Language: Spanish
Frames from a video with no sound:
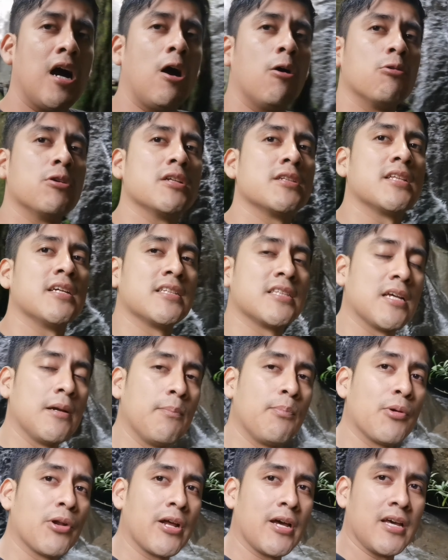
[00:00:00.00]
ahorita en
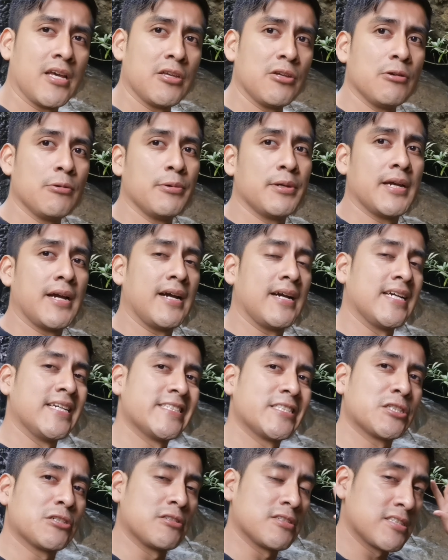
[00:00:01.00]
temporada de lluvia.
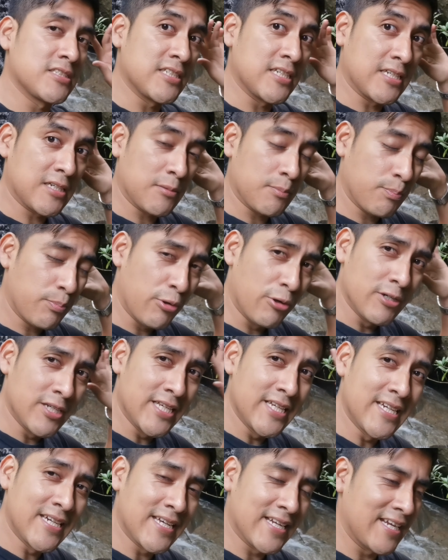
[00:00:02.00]
Esto se pone
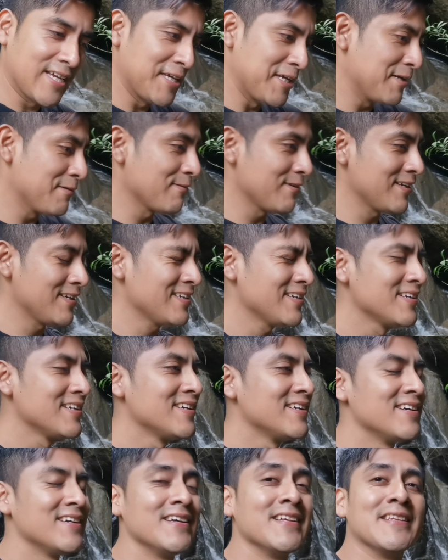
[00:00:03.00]
increíble,
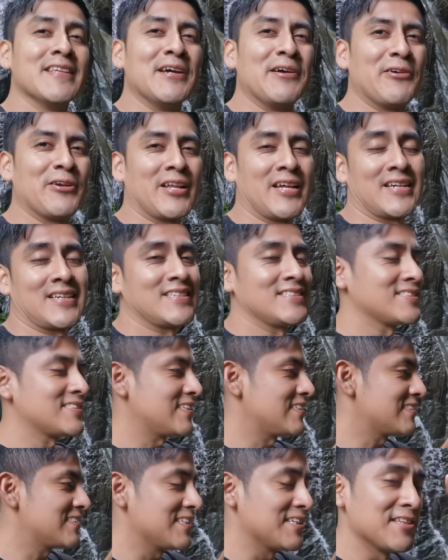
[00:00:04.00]
de verdad que
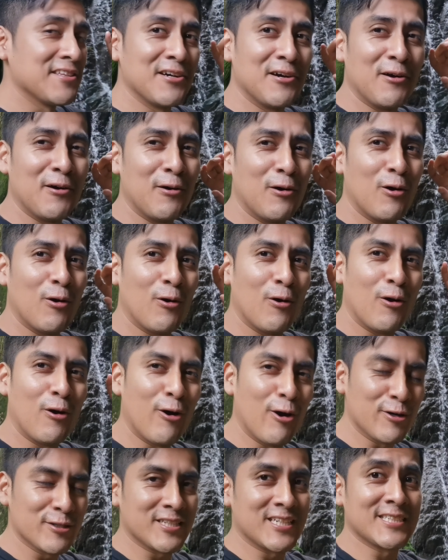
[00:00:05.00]
está haciendo
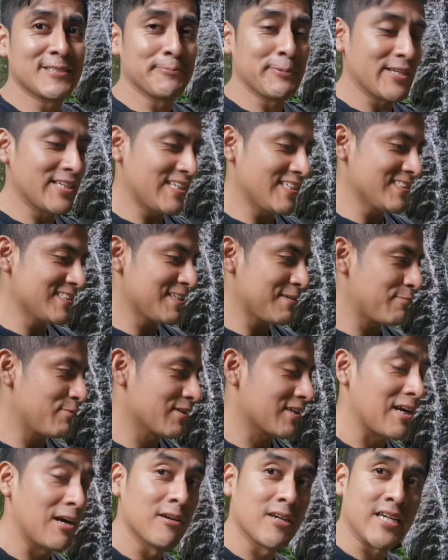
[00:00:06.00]
otra experiencia
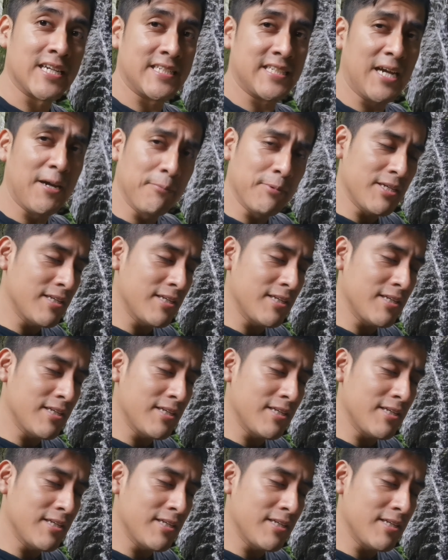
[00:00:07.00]
porque aunque ya